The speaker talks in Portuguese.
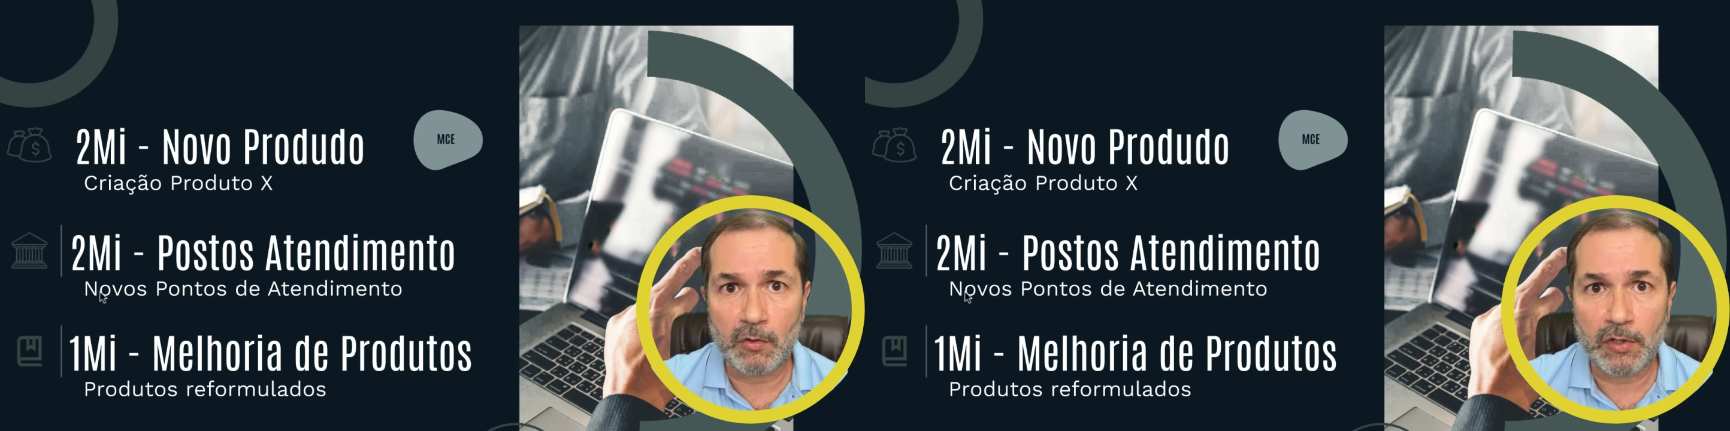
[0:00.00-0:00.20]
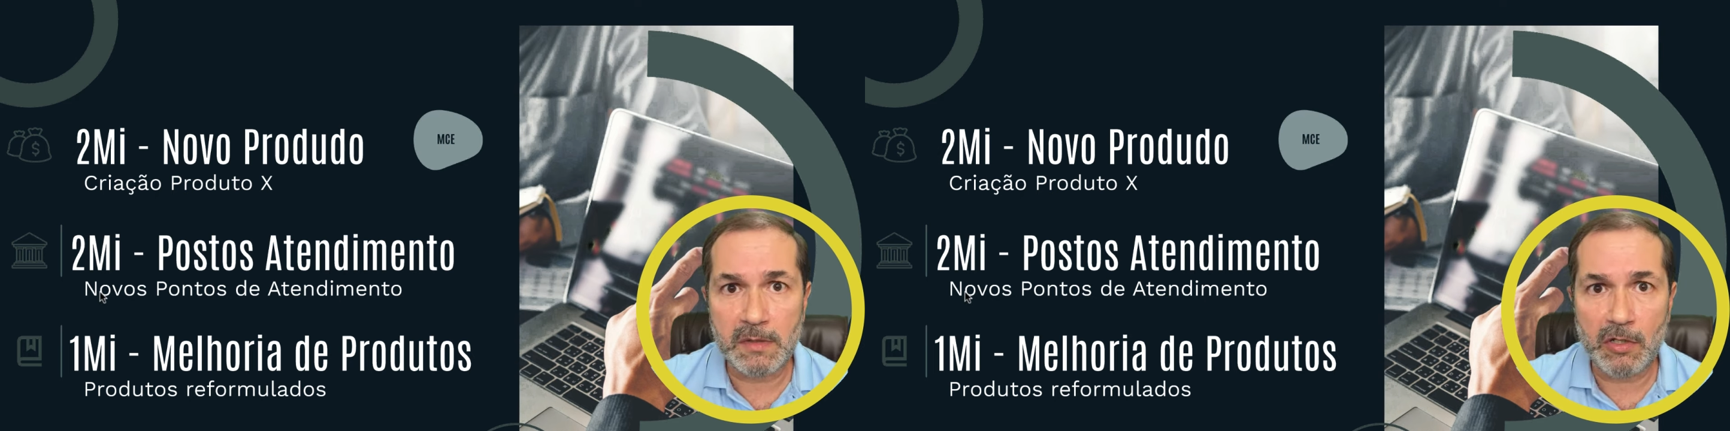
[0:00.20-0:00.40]

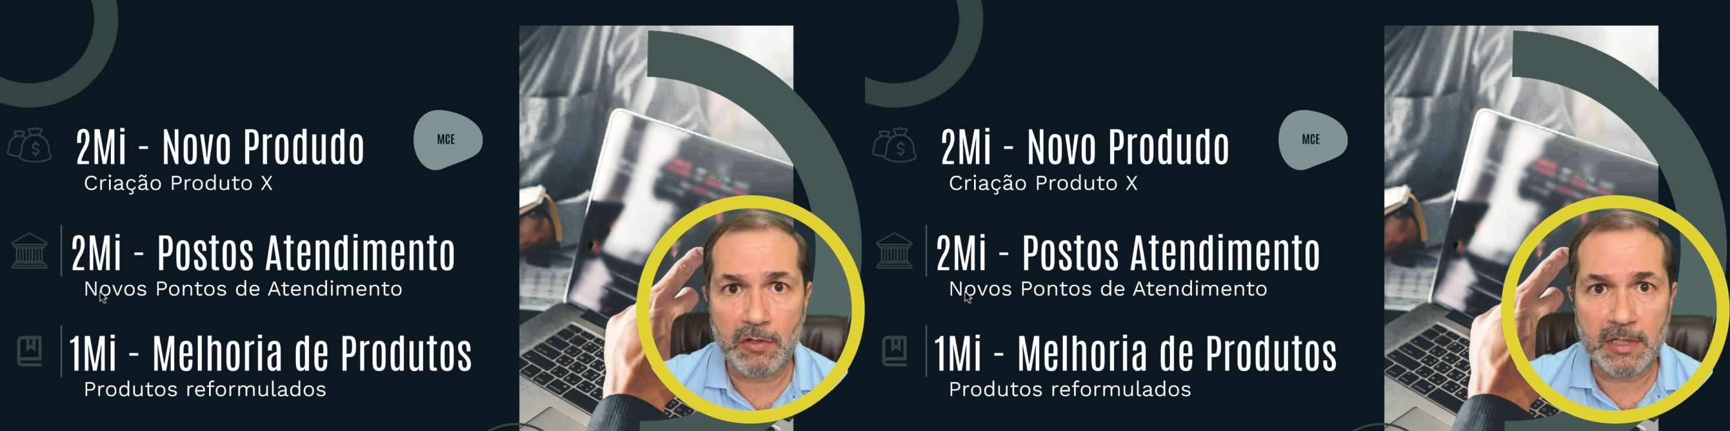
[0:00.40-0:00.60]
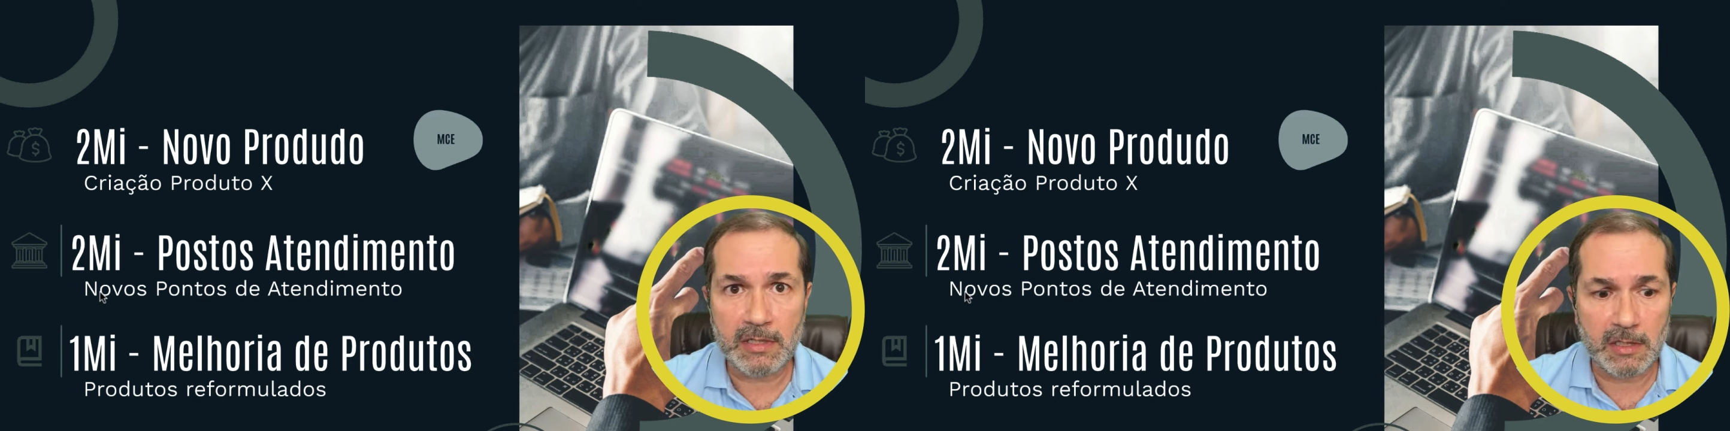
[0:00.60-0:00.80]
2
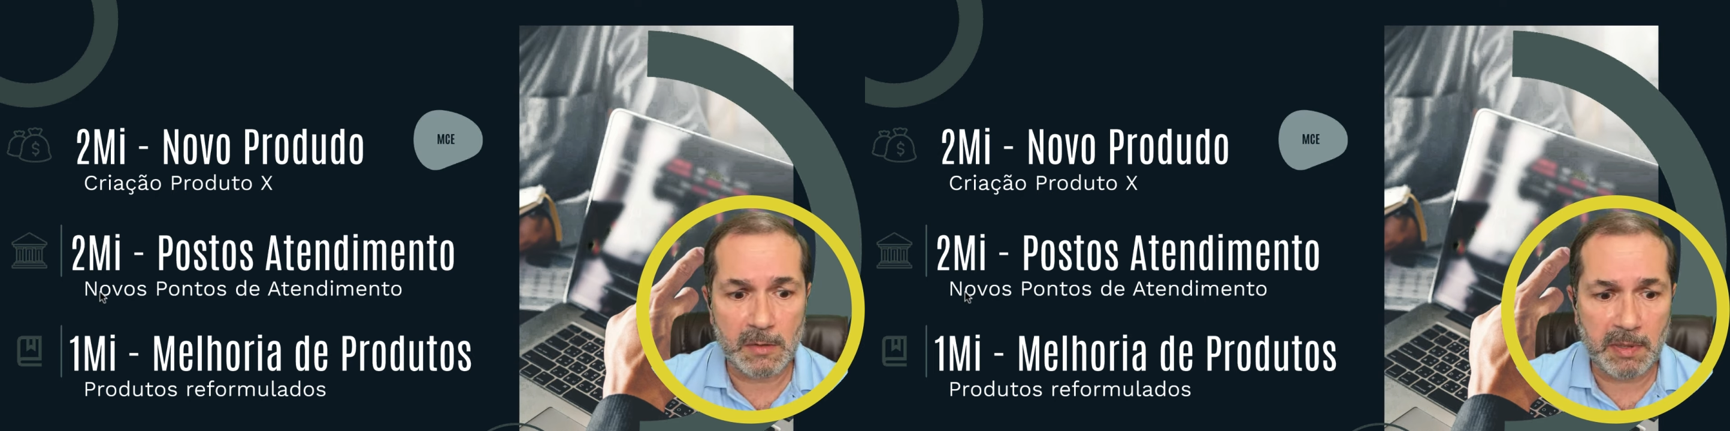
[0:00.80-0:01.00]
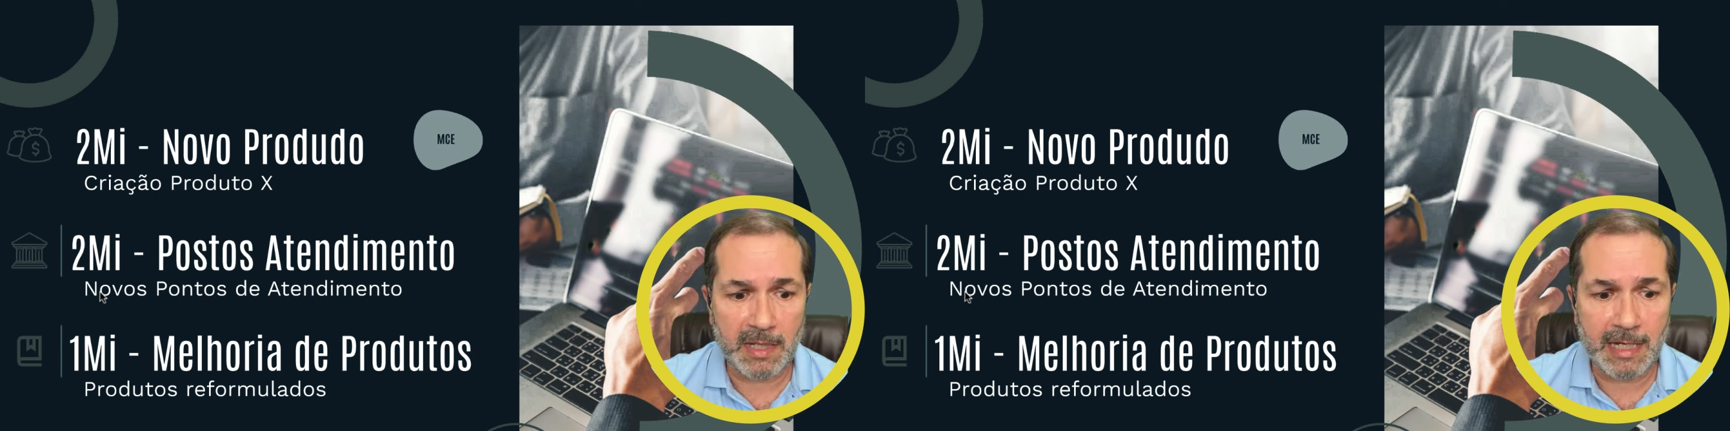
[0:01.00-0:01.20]
milhões,
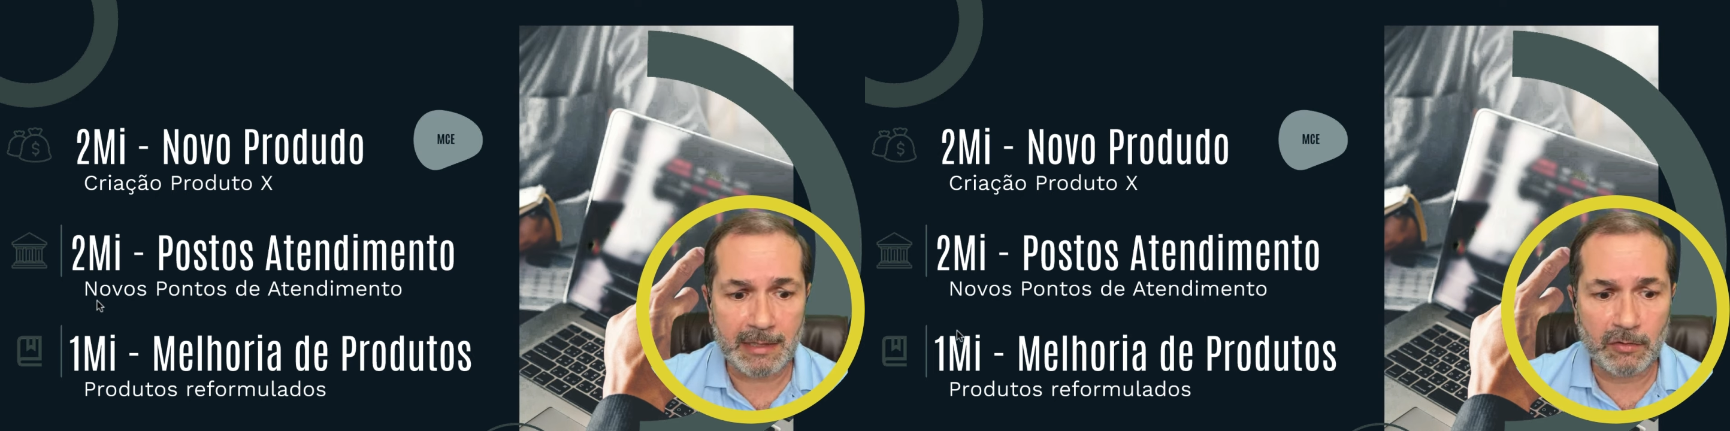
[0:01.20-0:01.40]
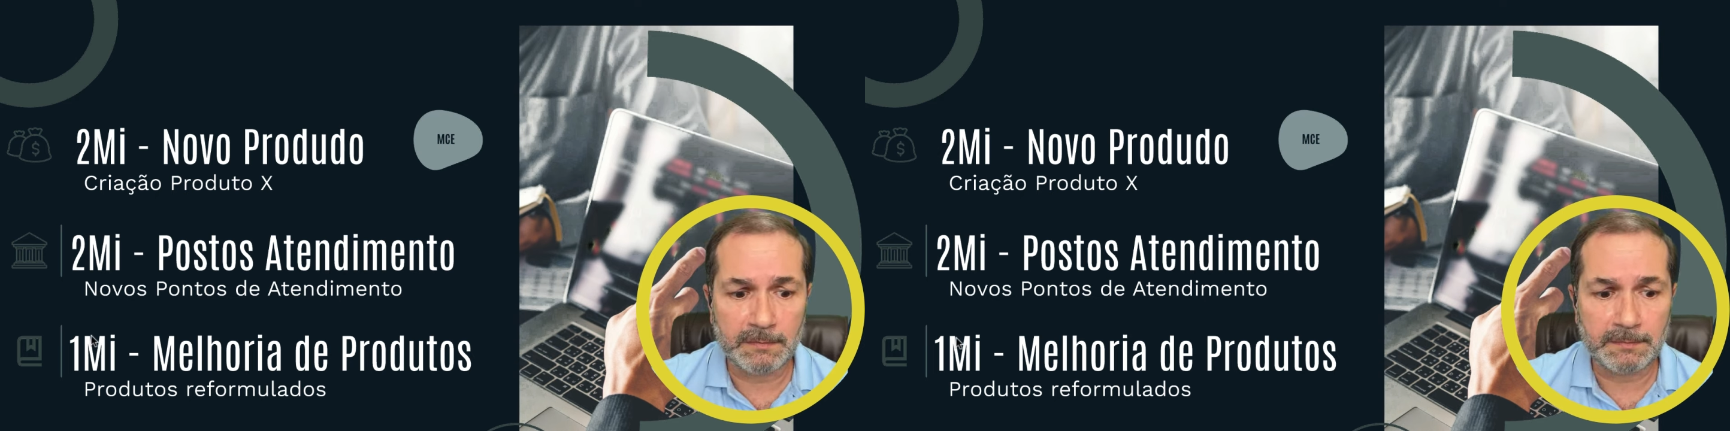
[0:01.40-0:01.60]

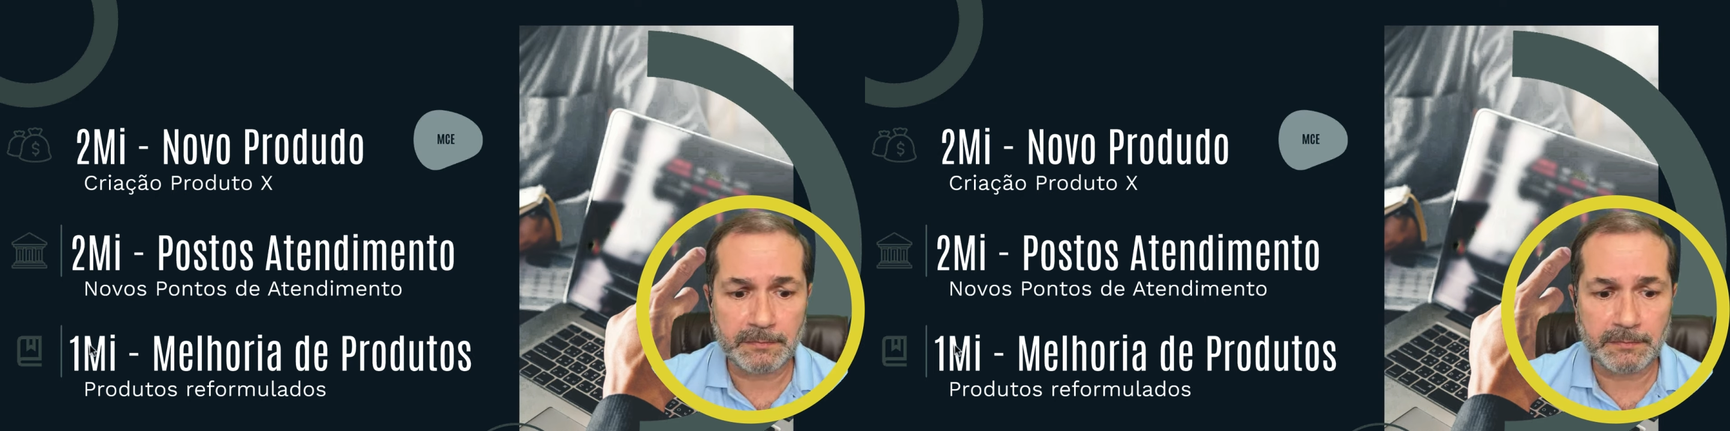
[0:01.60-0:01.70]
esperado